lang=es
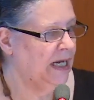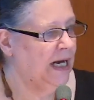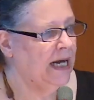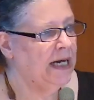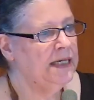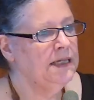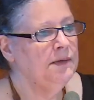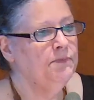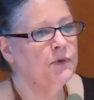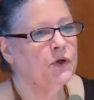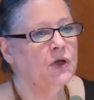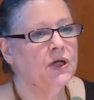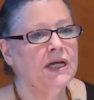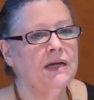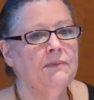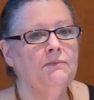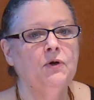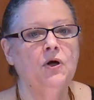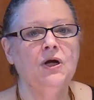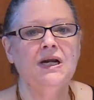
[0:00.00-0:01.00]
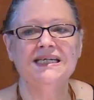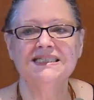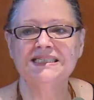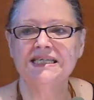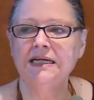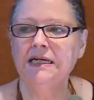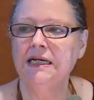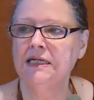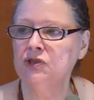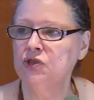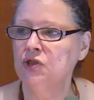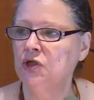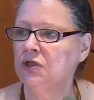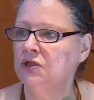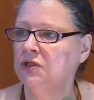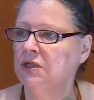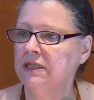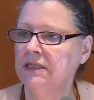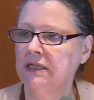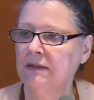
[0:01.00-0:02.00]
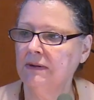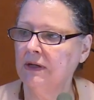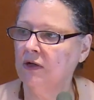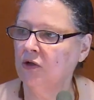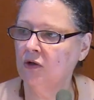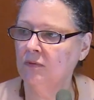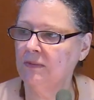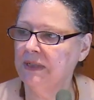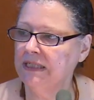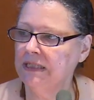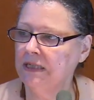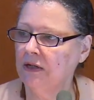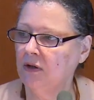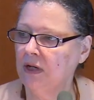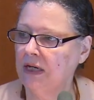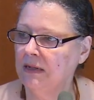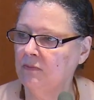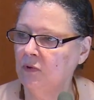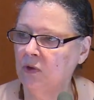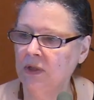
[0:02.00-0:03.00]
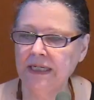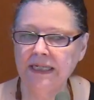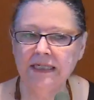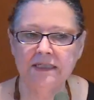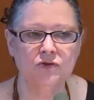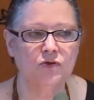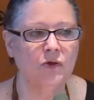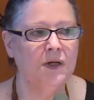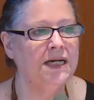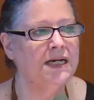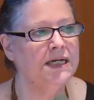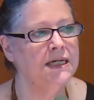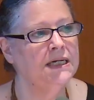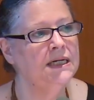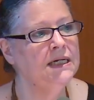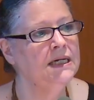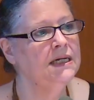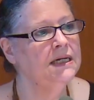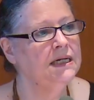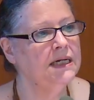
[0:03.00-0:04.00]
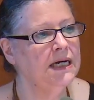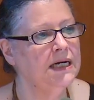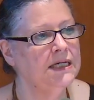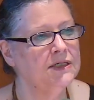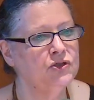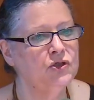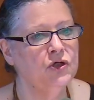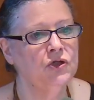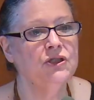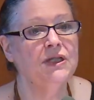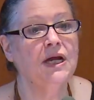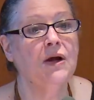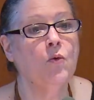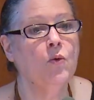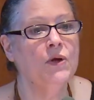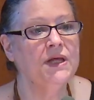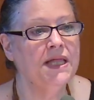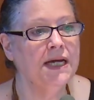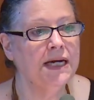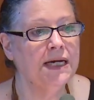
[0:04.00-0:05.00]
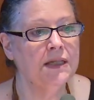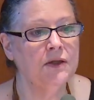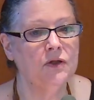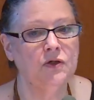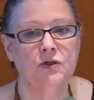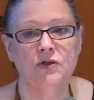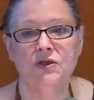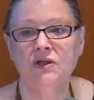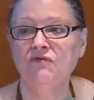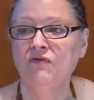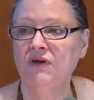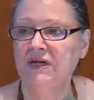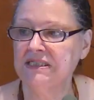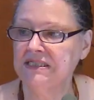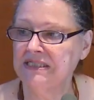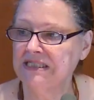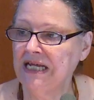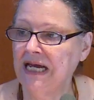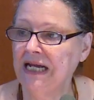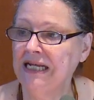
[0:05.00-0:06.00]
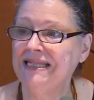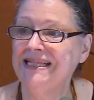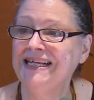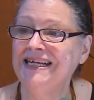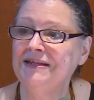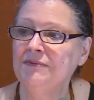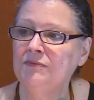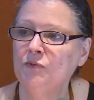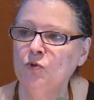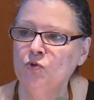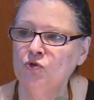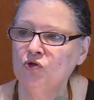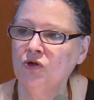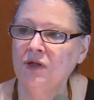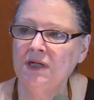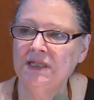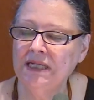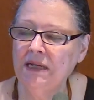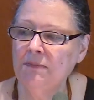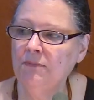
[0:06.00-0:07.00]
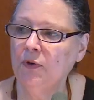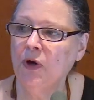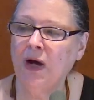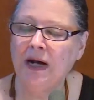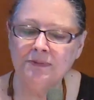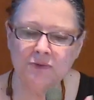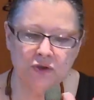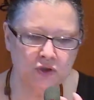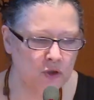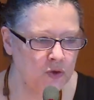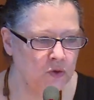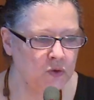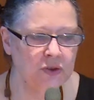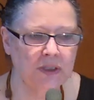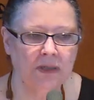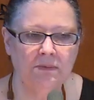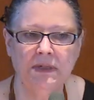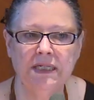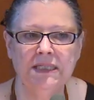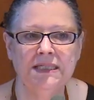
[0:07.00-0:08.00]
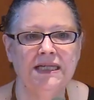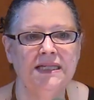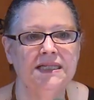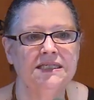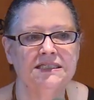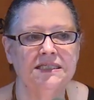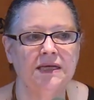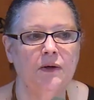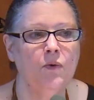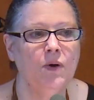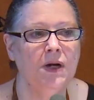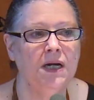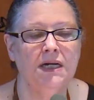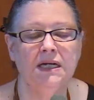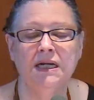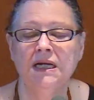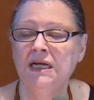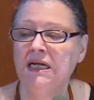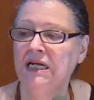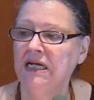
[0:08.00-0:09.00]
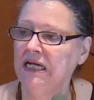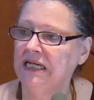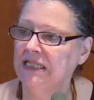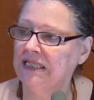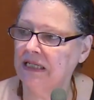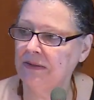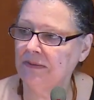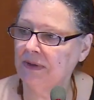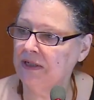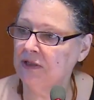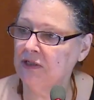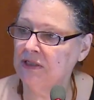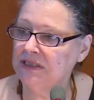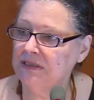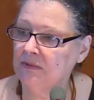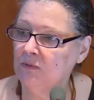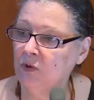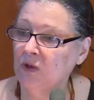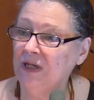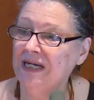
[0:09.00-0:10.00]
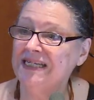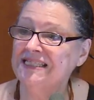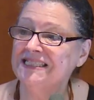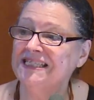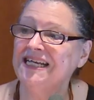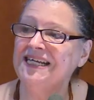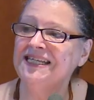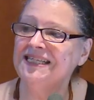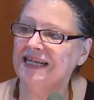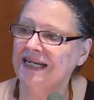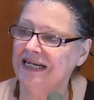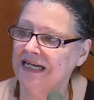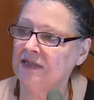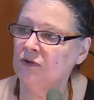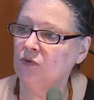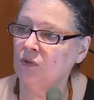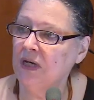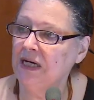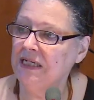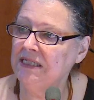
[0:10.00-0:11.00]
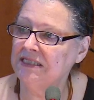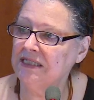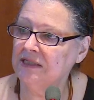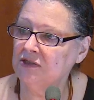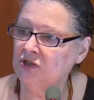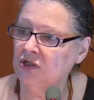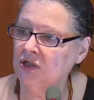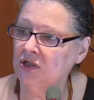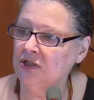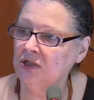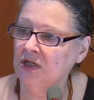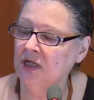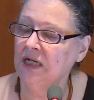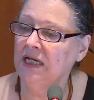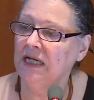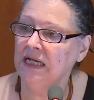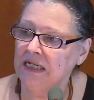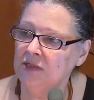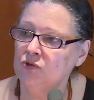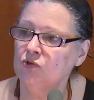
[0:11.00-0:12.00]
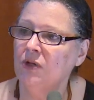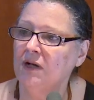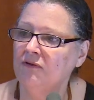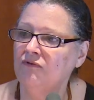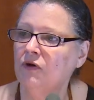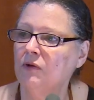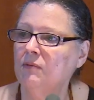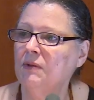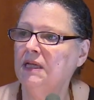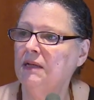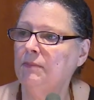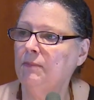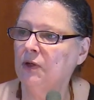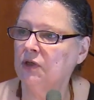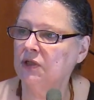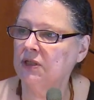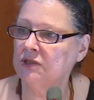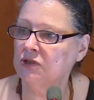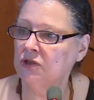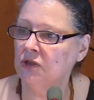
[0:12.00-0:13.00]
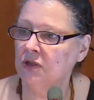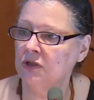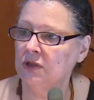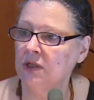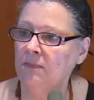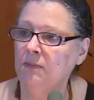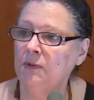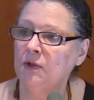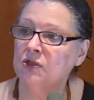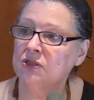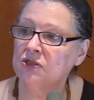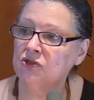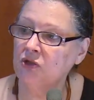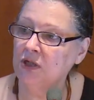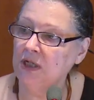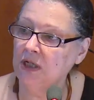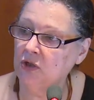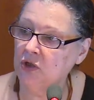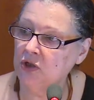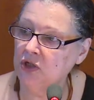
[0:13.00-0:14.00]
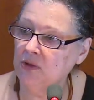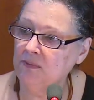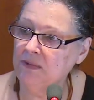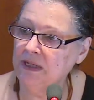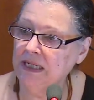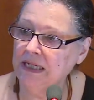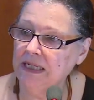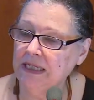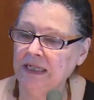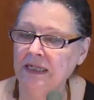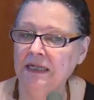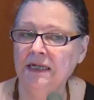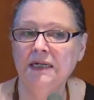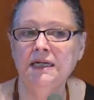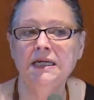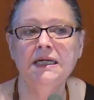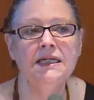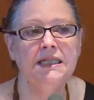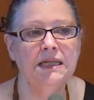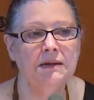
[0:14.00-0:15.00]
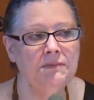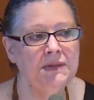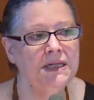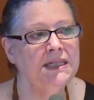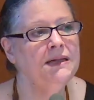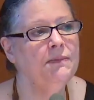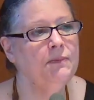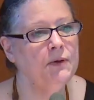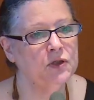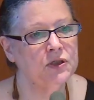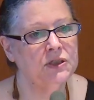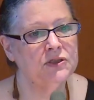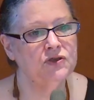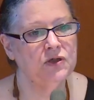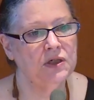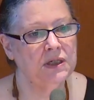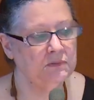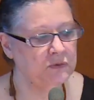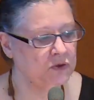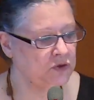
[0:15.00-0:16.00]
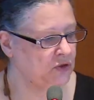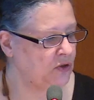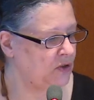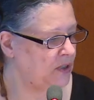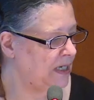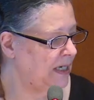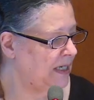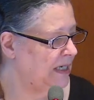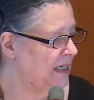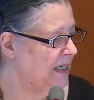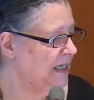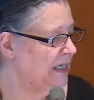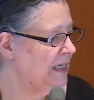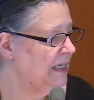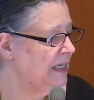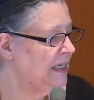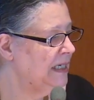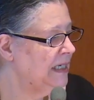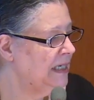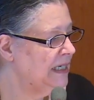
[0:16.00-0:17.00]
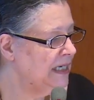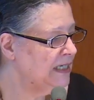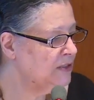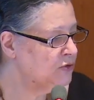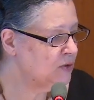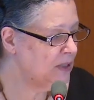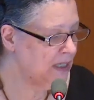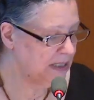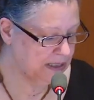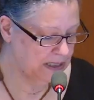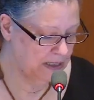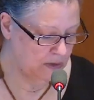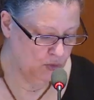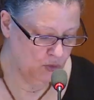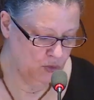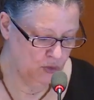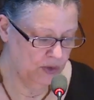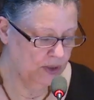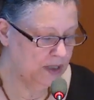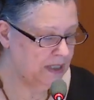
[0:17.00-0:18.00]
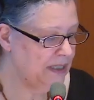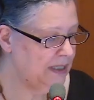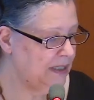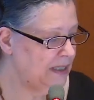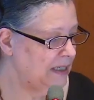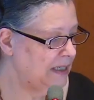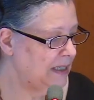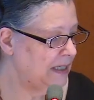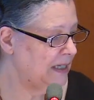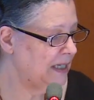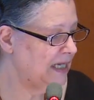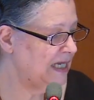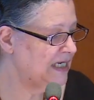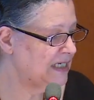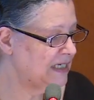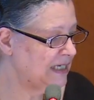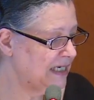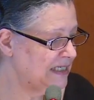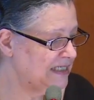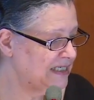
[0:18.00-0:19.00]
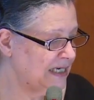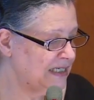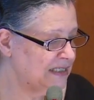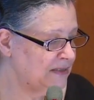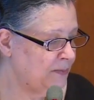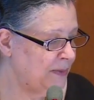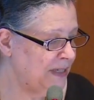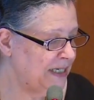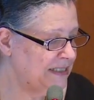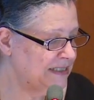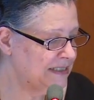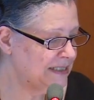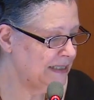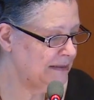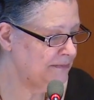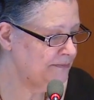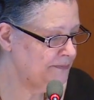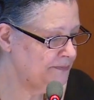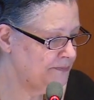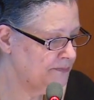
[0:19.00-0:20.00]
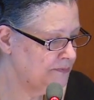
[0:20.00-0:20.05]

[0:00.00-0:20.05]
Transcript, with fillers: Hay, por ejemplo, en la asignación de trabajo doméstico a las mujeres o en la relación de cuidado diferencial, de uso del tiempo absolutamente desigual entre varones y mujeres, esta naturalización es una forma de explotación, de explotación económica y también de explotación emocional. Es una actitud eh, que se expresa